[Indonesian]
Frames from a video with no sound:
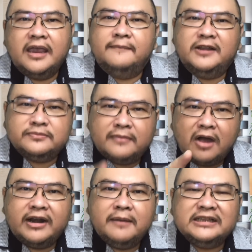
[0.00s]
Iblis mau
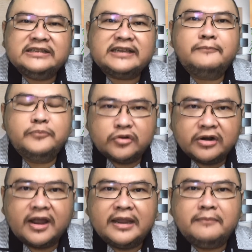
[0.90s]
Anda
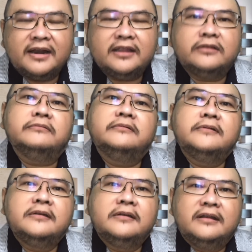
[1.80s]
mencampurkan iman itu
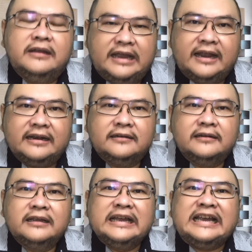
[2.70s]
dengan
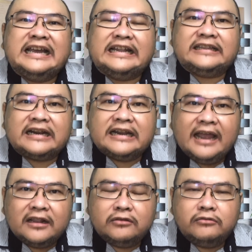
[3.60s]

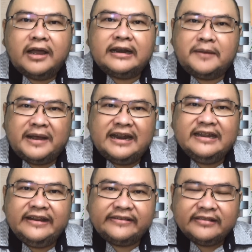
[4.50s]
ketergantungan kepada
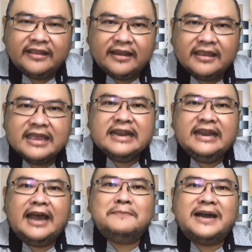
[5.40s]
diri sendiri
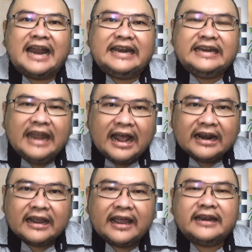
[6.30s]
dengan
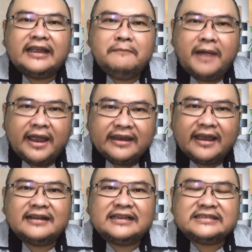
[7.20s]
mengandalkan
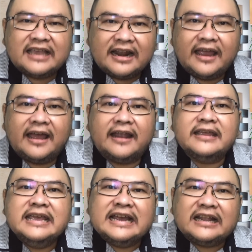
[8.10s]
kebaikan, kesalehan,
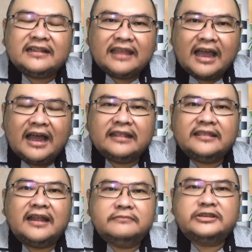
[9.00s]

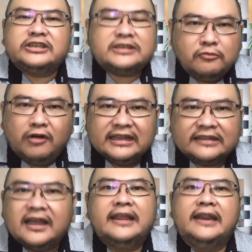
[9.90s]
ketaatan, semua
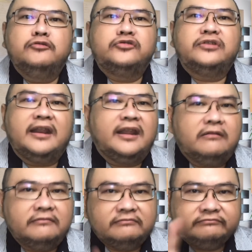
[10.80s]
tentang dirimu sendiri, no.